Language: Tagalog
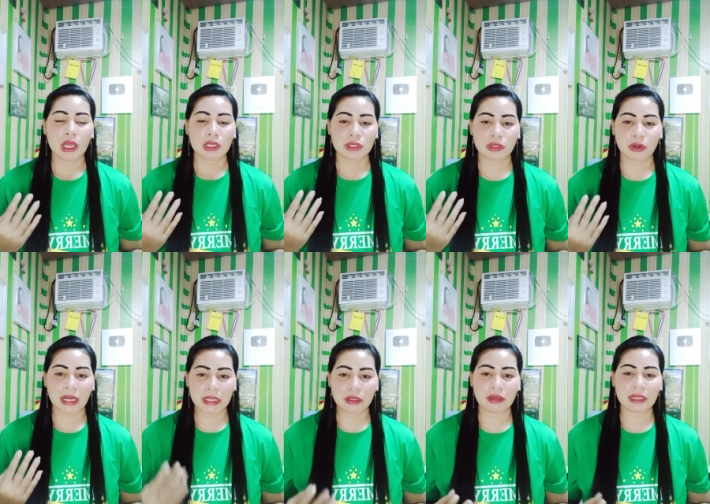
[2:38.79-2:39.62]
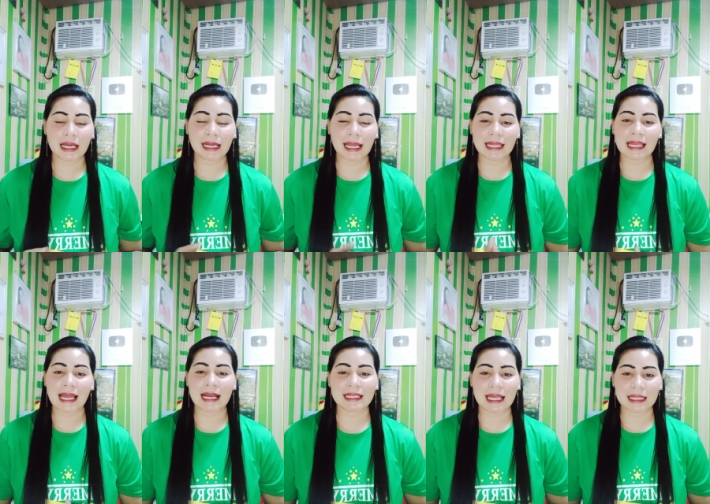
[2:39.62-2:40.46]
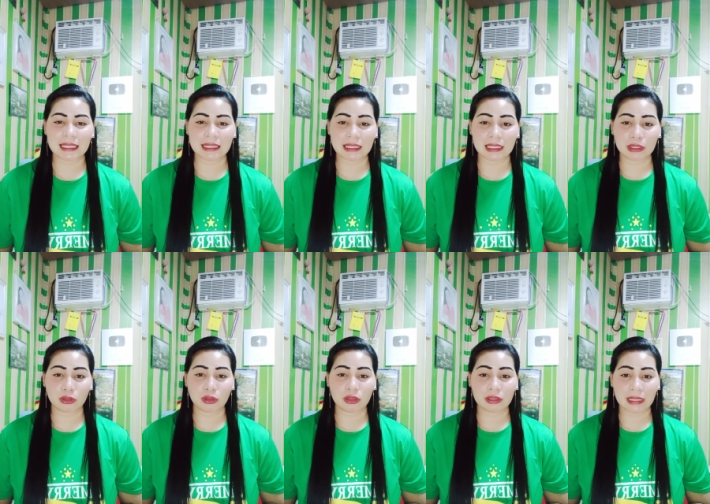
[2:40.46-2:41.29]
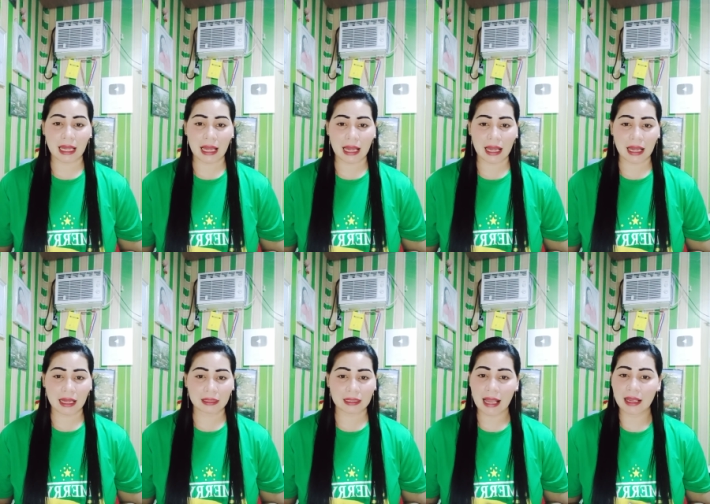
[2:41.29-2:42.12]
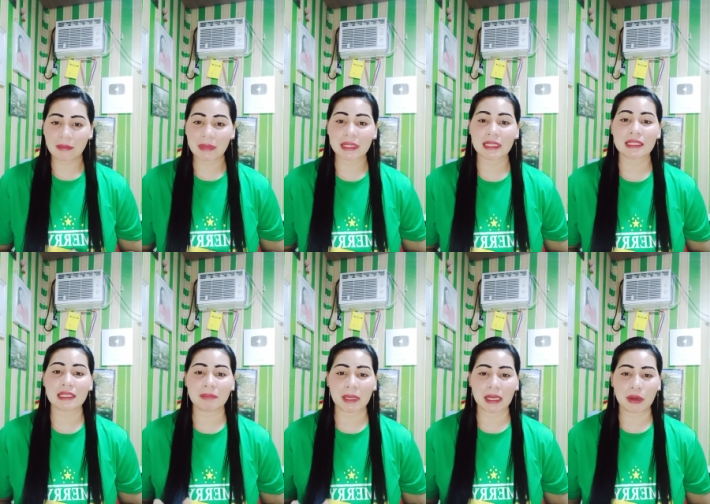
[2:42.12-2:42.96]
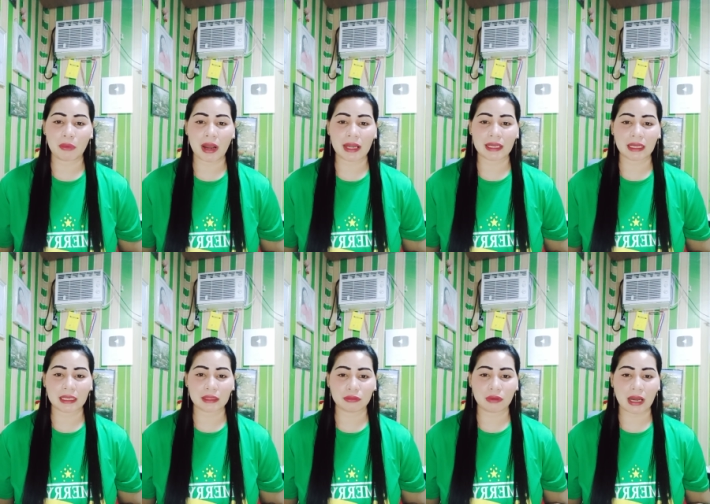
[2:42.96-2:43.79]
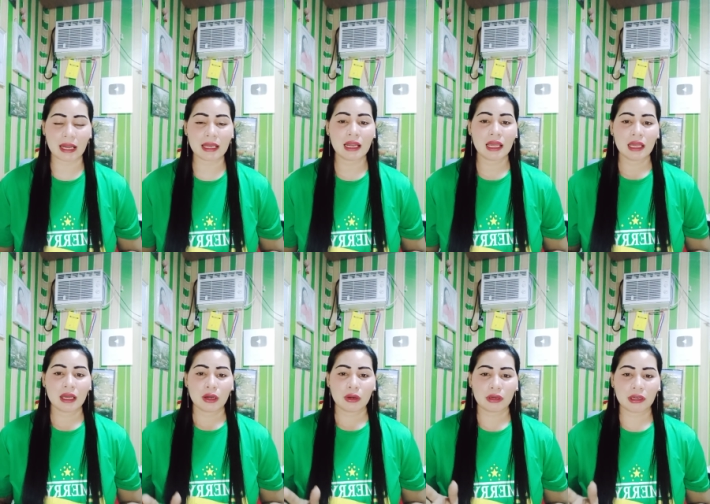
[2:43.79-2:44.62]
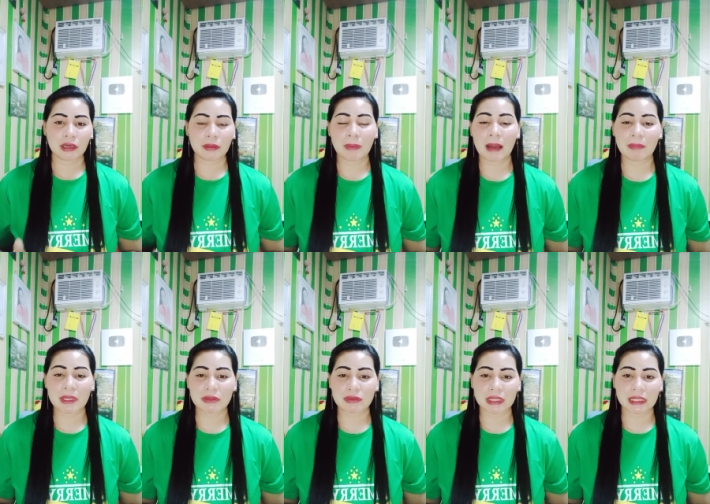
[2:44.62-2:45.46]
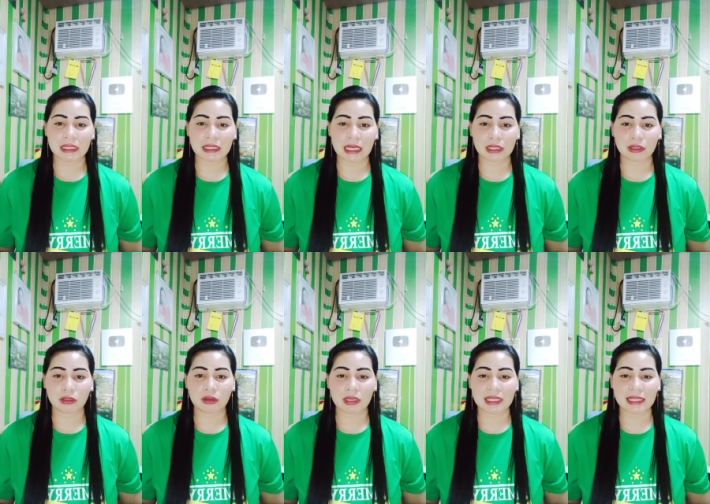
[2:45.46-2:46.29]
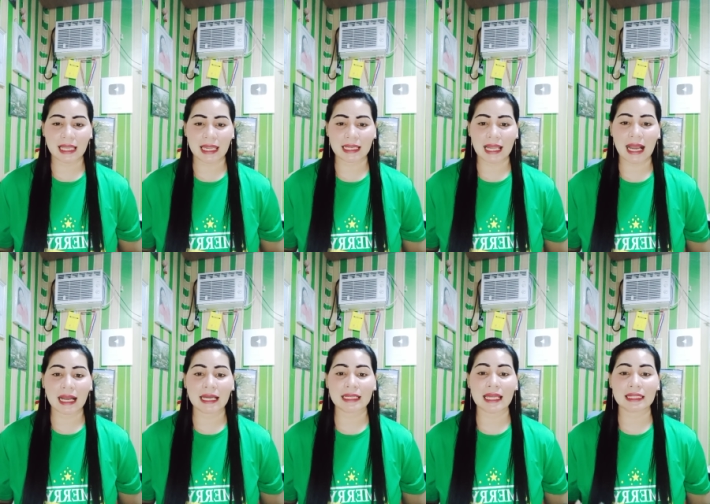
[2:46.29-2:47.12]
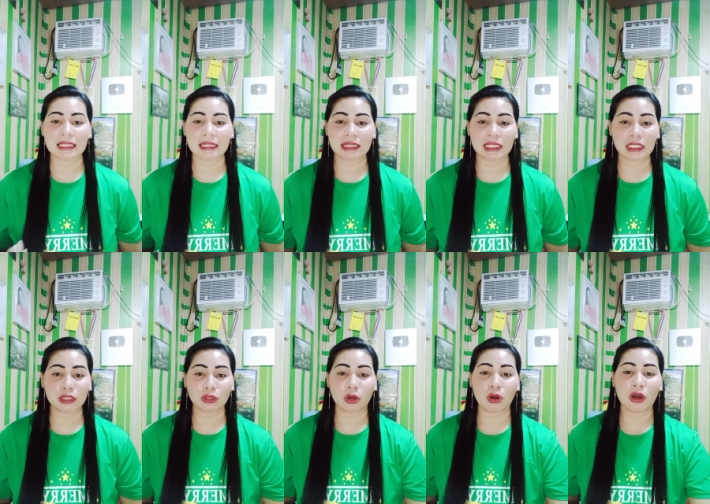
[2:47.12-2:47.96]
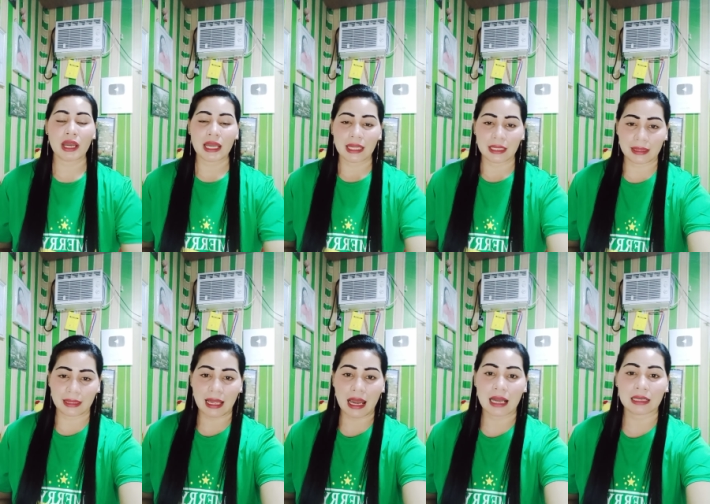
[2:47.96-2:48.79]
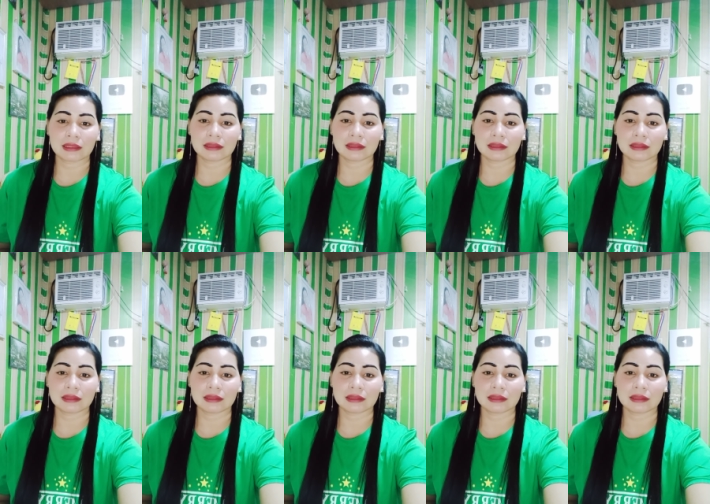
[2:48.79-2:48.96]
So ngayon, ang kailangan natin dito na gagamitin sa paggawa ng ritual or pampaswerte na ito is kailangan natin dito ng